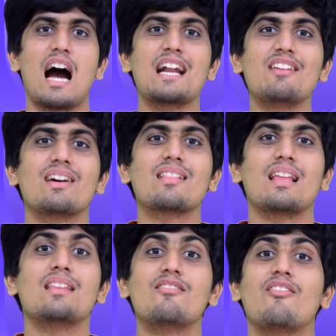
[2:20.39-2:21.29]
அடி
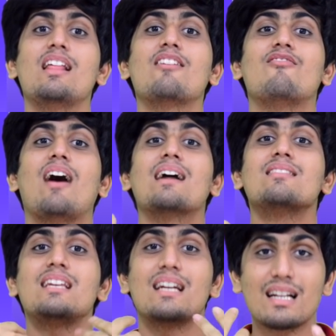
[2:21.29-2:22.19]
வயிற்றுலேருந்து வெளியே
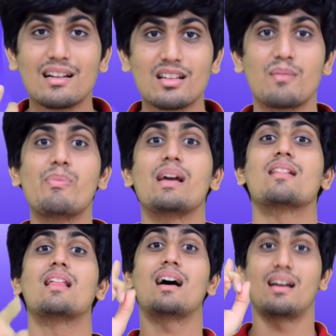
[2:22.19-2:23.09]
வாந்தி எடுக்கிறதுக்கு
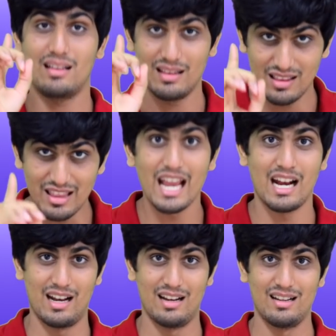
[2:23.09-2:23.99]
பேர் தான் தேன்